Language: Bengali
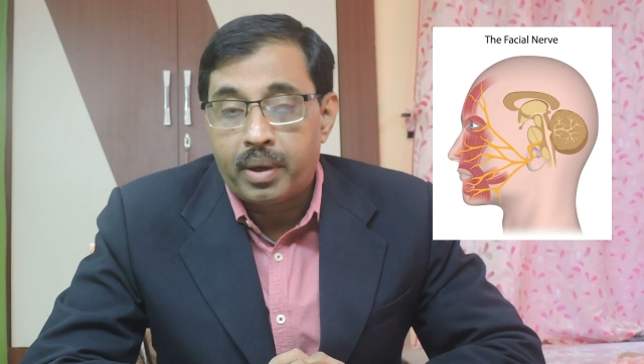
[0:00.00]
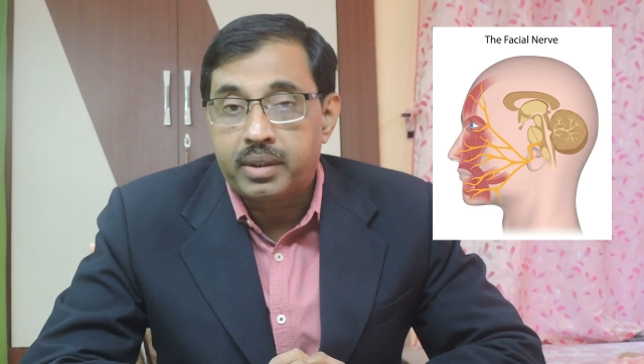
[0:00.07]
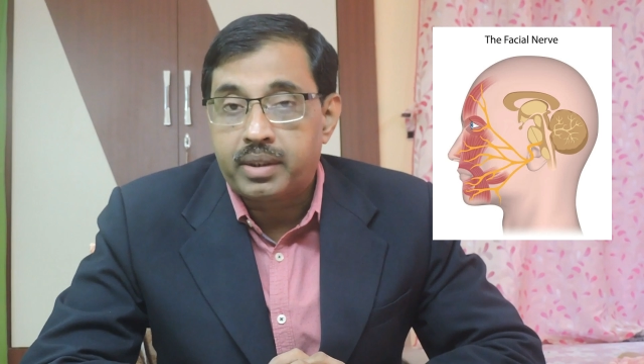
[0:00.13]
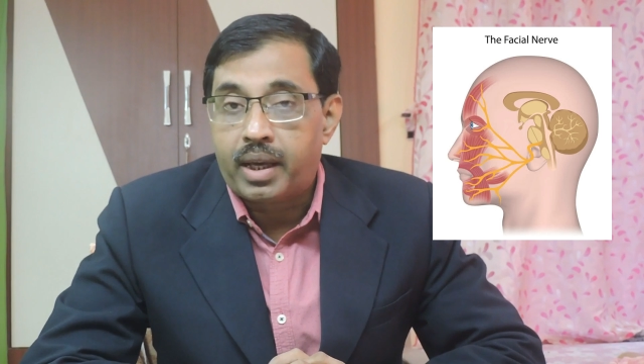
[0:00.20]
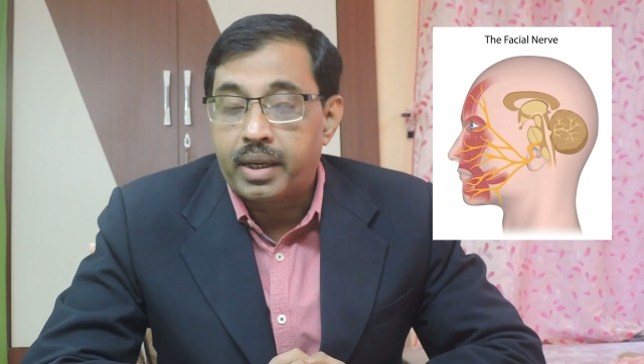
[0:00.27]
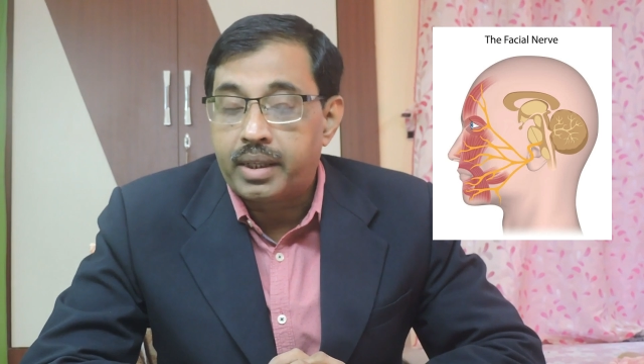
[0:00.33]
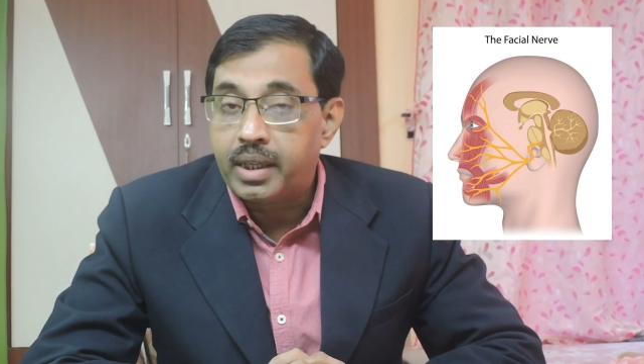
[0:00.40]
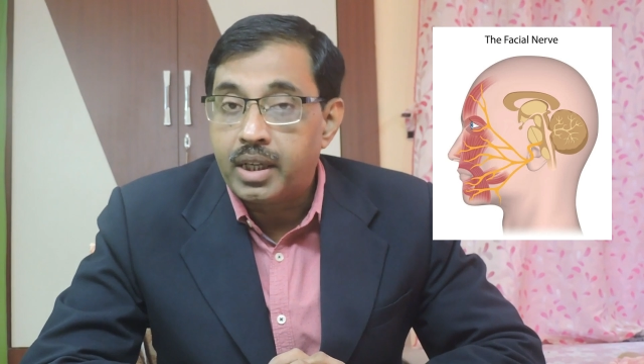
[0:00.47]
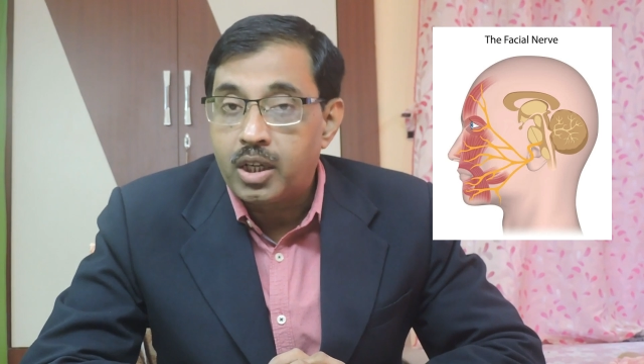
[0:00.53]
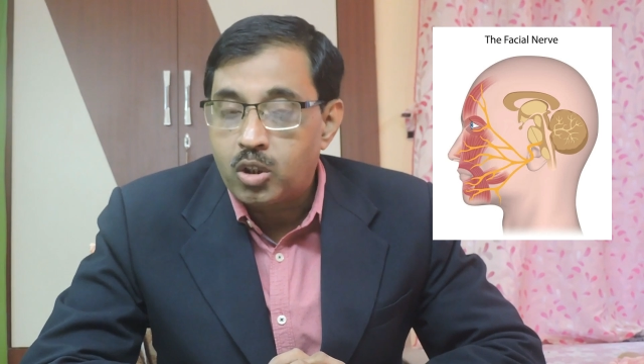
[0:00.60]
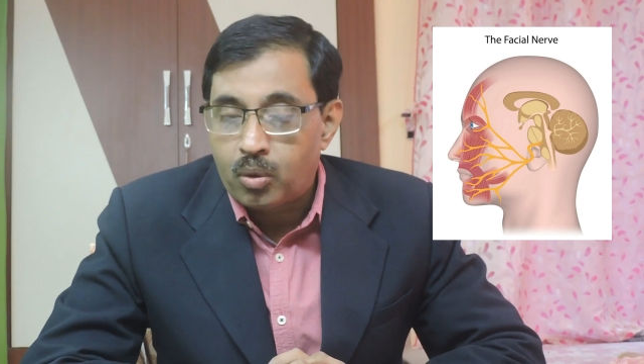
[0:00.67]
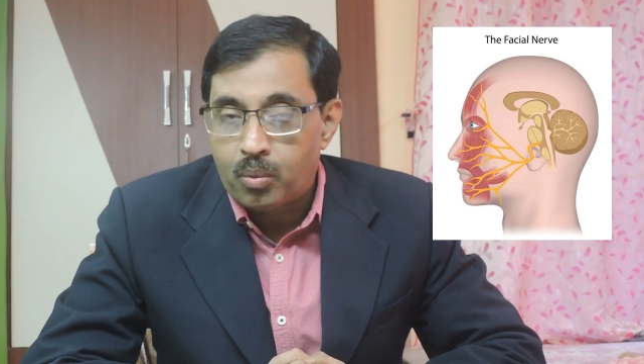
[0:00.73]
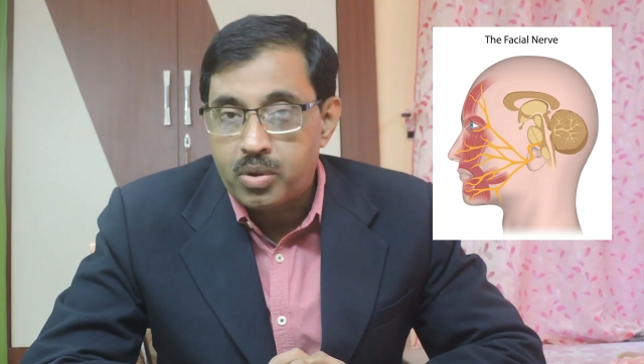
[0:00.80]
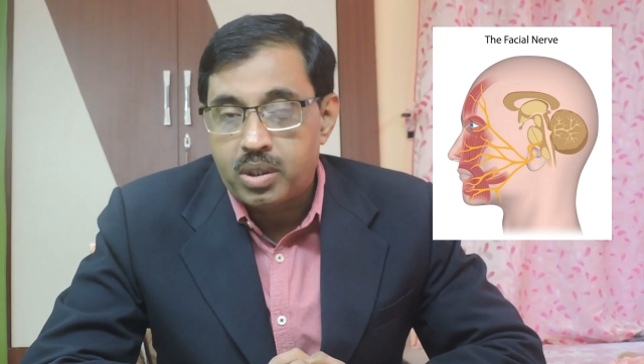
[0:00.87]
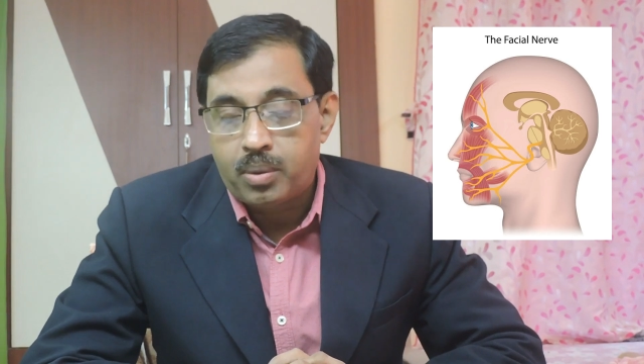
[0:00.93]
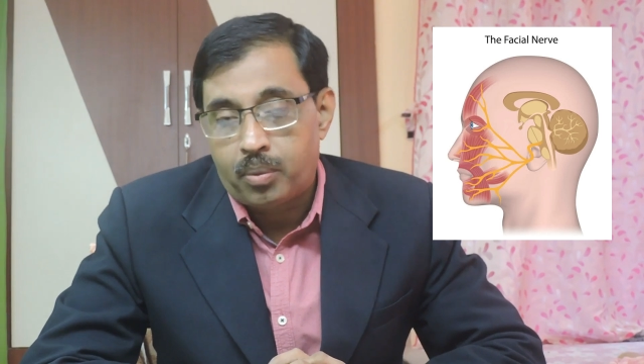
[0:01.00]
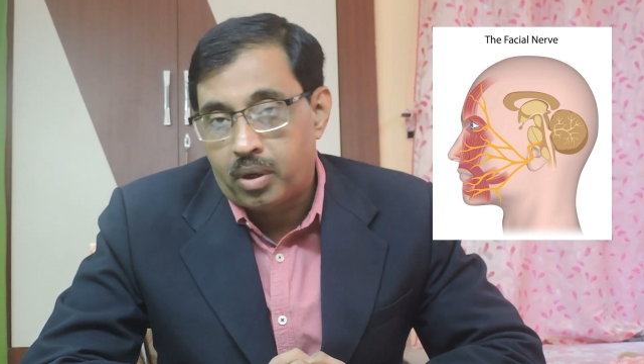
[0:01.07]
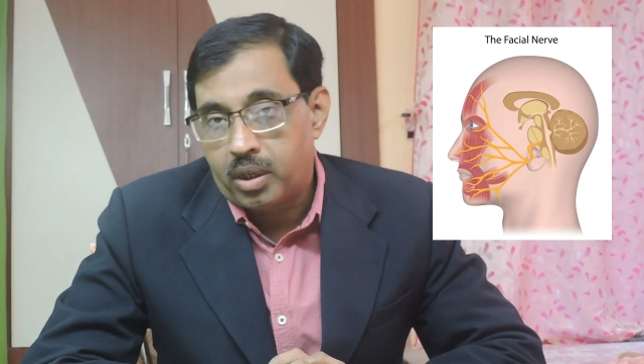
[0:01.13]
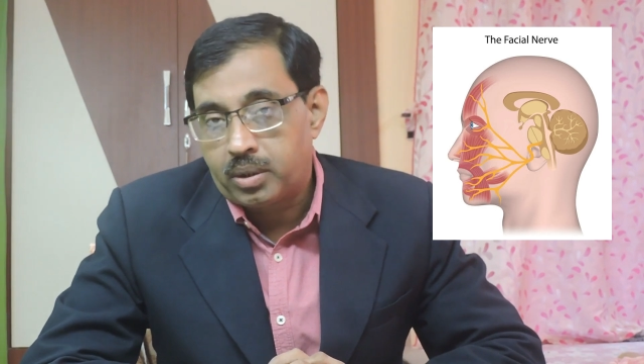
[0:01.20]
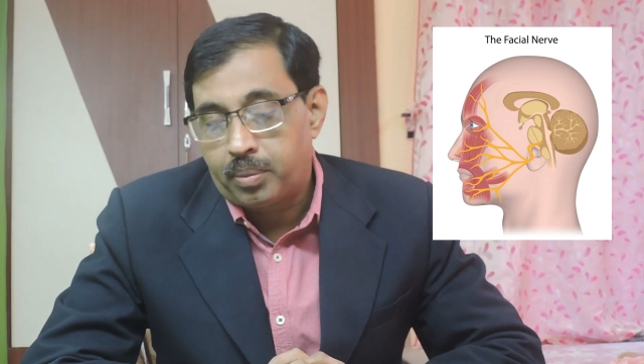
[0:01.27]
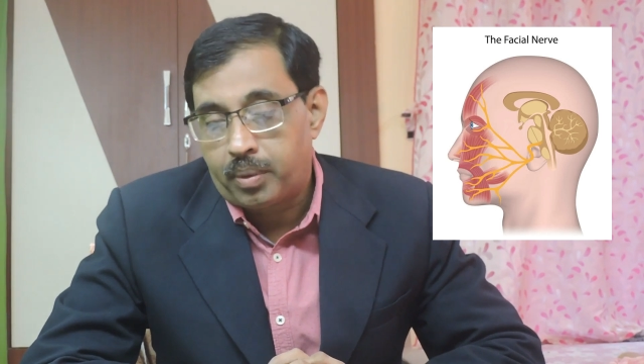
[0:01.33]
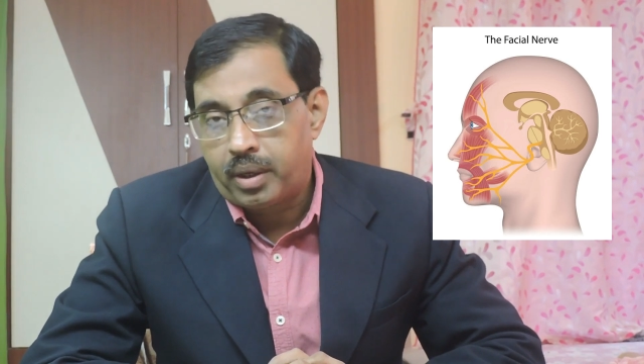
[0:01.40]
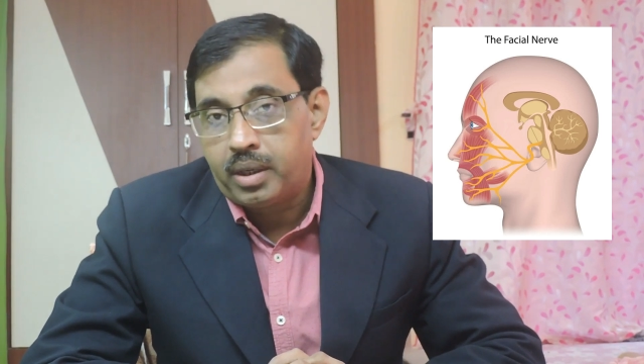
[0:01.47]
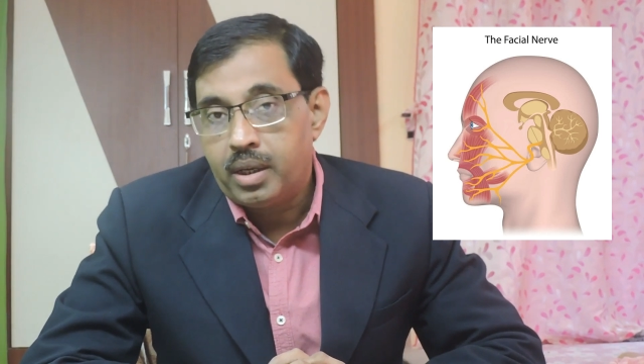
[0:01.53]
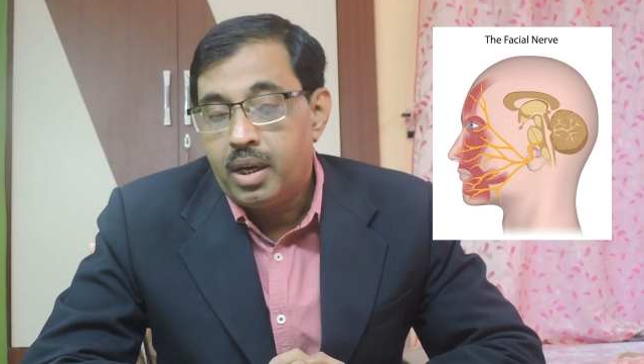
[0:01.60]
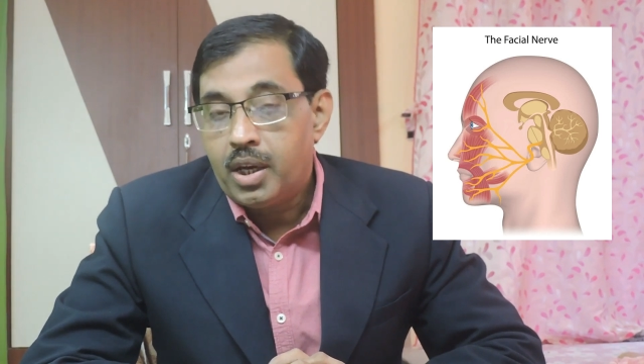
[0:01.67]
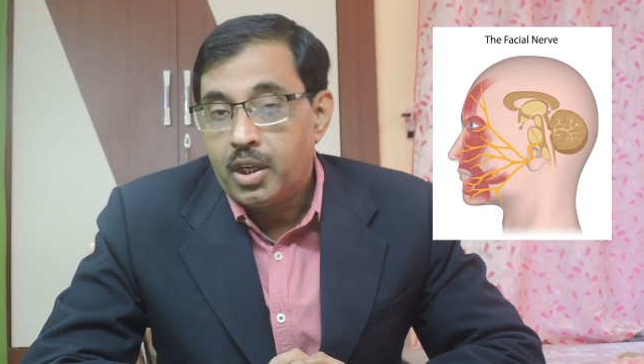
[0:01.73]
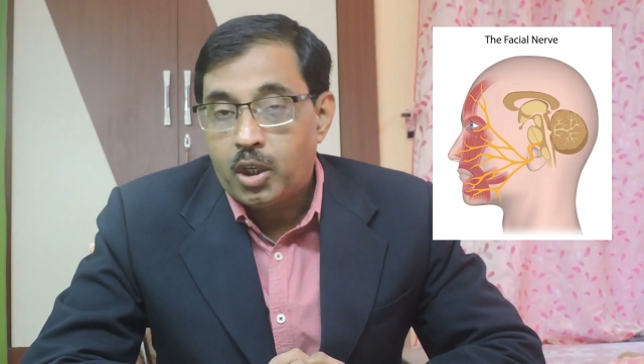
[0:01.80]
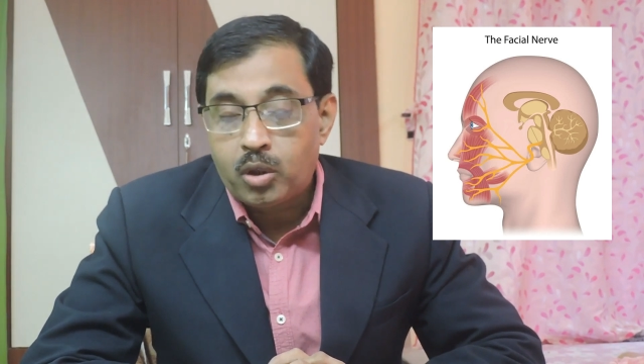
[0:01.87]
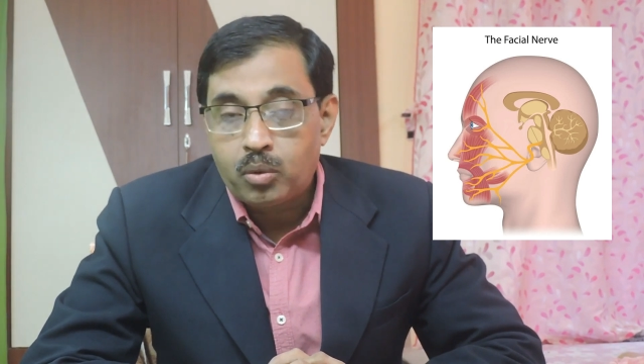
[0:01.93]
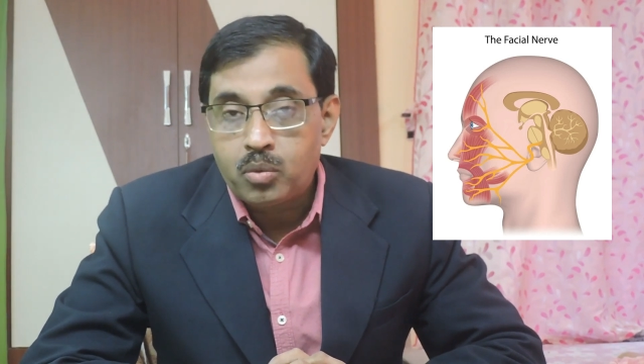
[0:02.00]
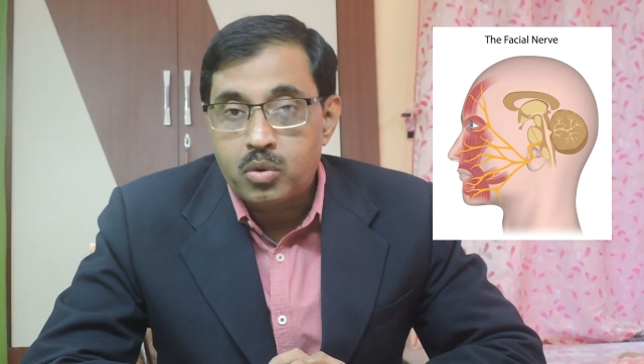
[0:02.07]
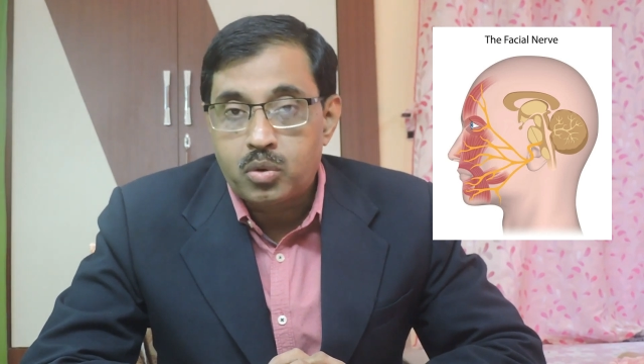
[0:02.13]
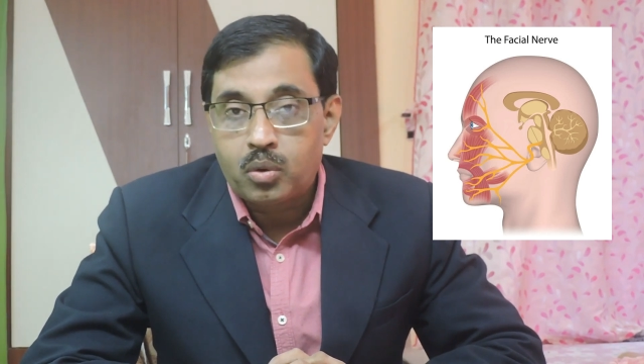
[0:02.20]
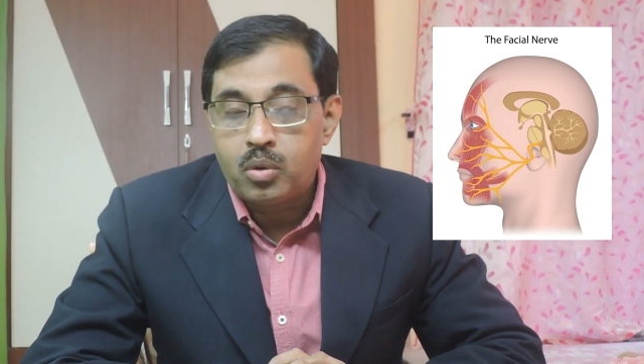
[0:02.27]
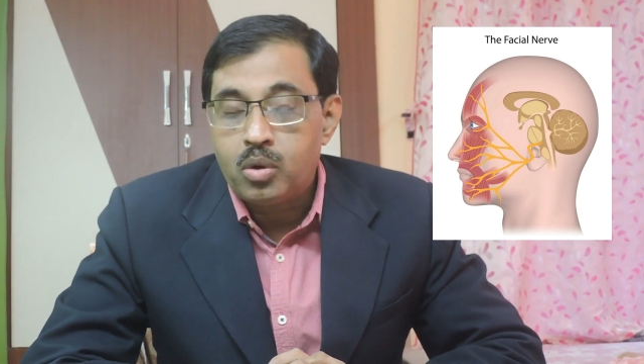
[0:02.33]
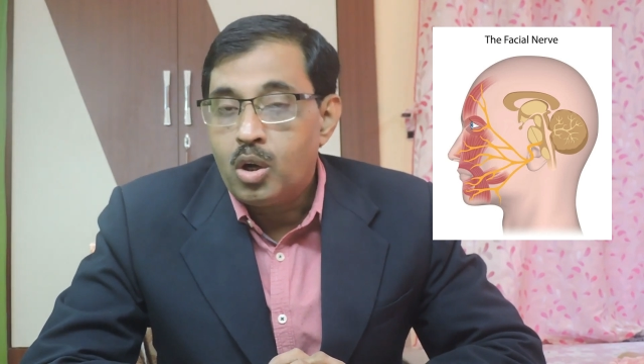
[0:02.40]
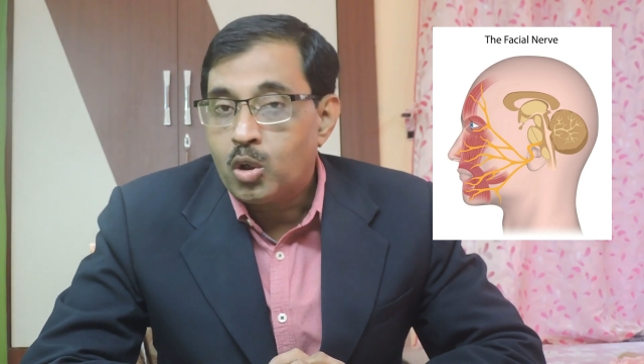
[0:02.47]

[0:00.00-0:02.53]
এবং তার কি কী সমস্যা প্রকাশ পায় সেই সমস্ত